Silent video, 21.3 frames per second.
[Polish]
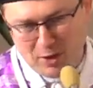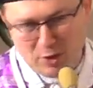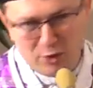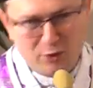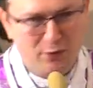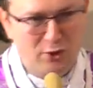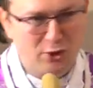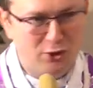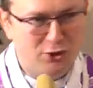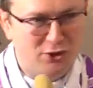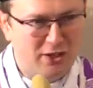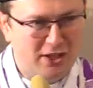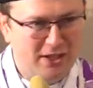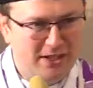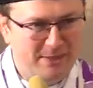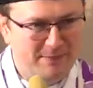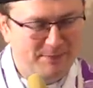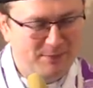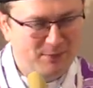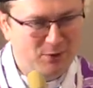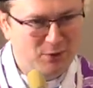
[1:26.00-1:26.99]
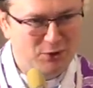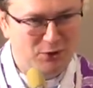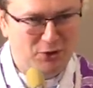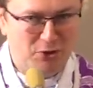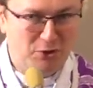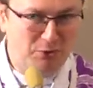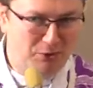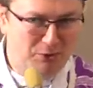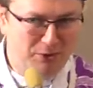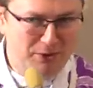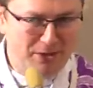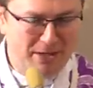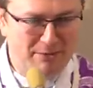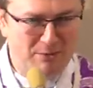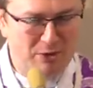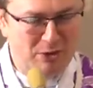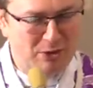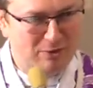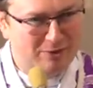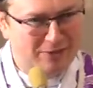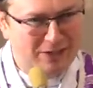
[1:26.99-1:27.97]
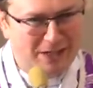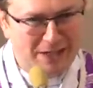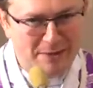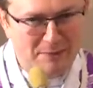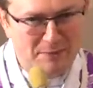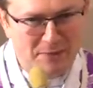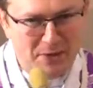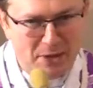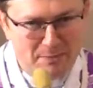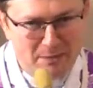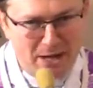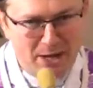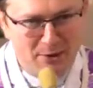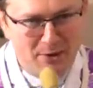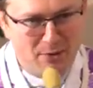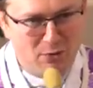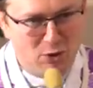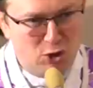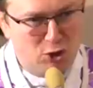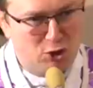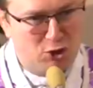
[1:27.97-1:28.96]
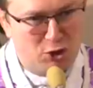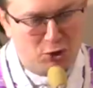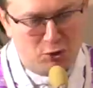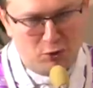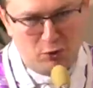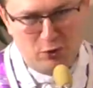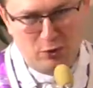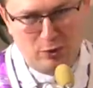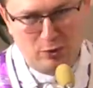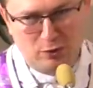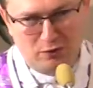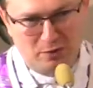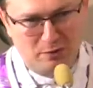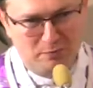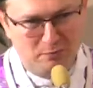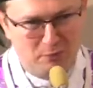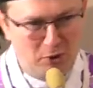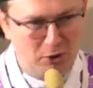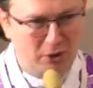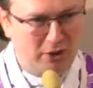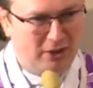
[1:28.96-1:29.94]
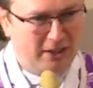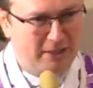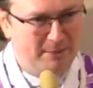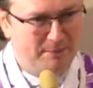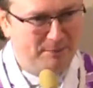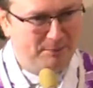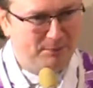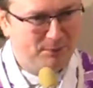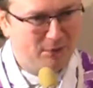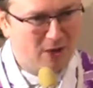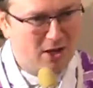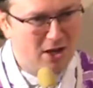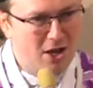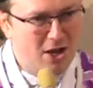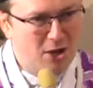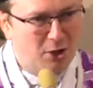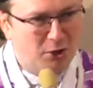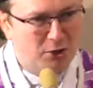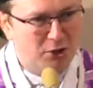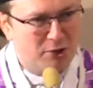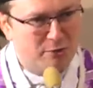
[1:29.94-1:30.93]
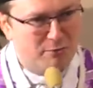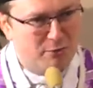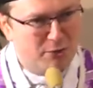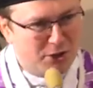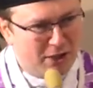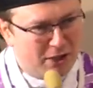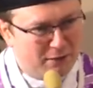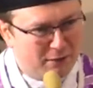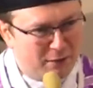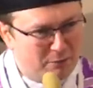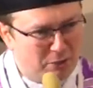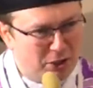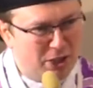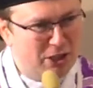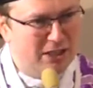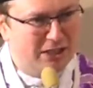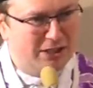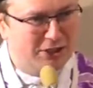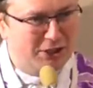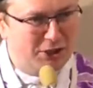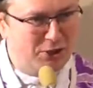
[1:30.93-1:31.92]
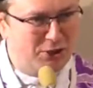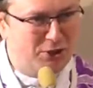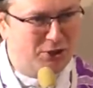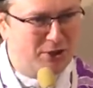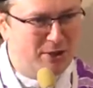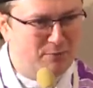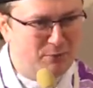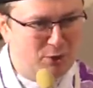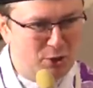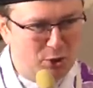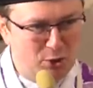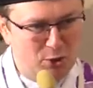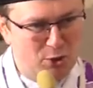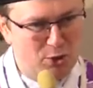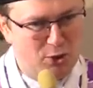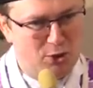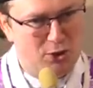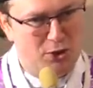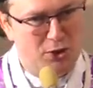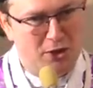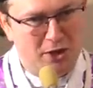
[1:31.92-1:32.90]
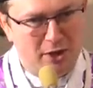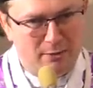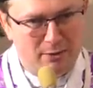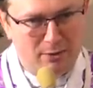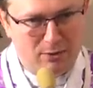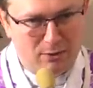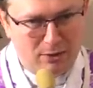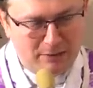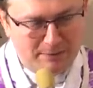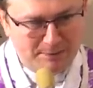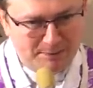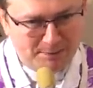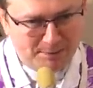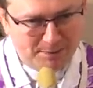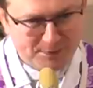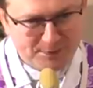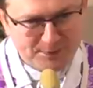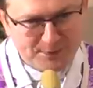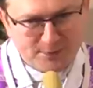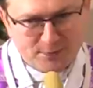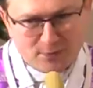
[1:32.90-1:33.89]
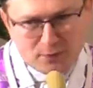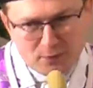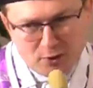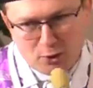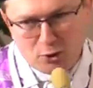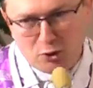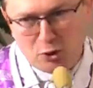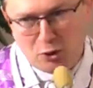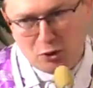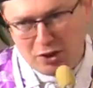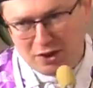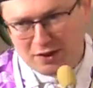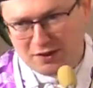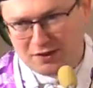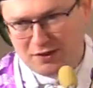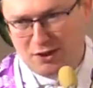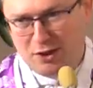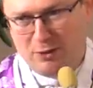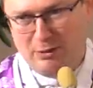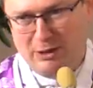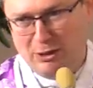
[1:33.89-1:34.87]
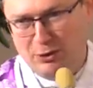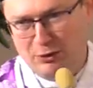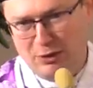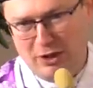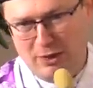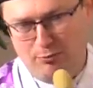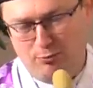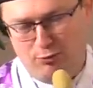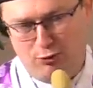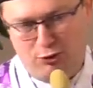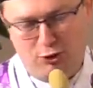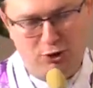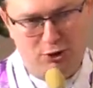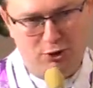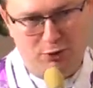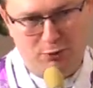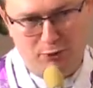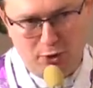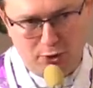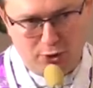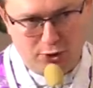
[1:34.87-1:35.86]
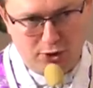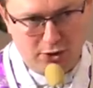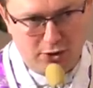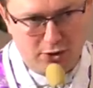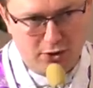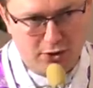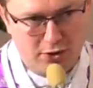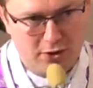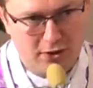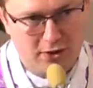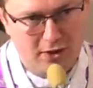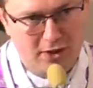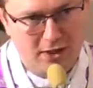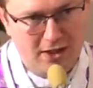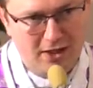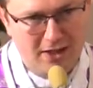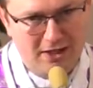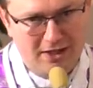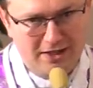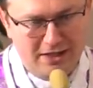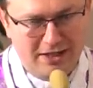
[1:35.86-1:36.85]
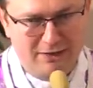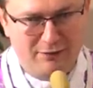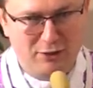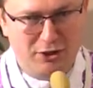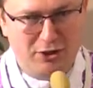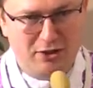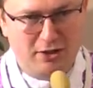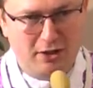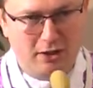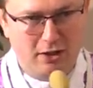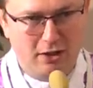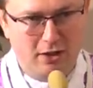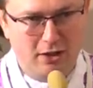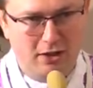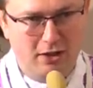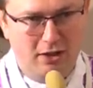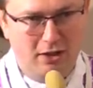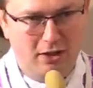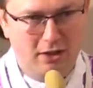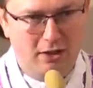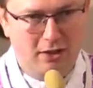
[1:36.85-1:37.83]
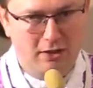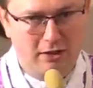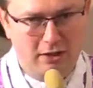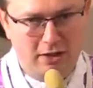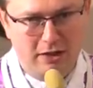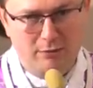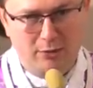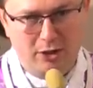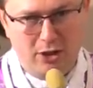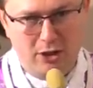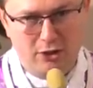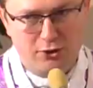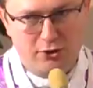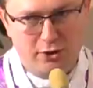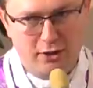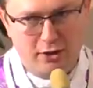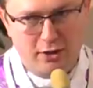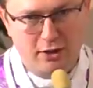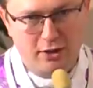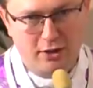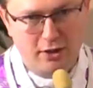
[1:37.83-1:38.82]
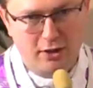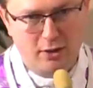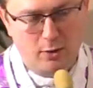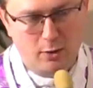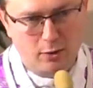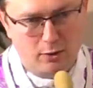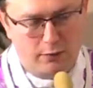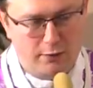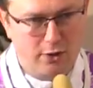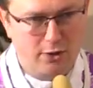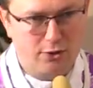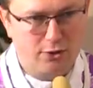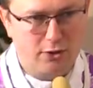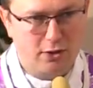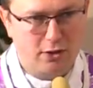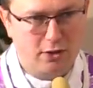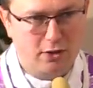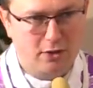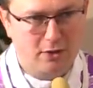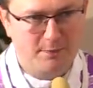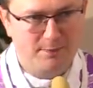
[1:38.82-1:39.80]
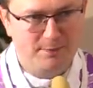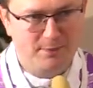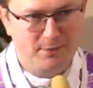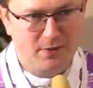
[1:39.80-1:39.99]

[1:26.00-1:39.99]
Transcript: Ta świeczka szczególnie, moim zdaniem ta mała ma szczególną symbolikę. Chociażby nie wiem ile tej ciemności nie było, to nie zdoła ona przytłoczyć nawet tej najmniejszej świeczki.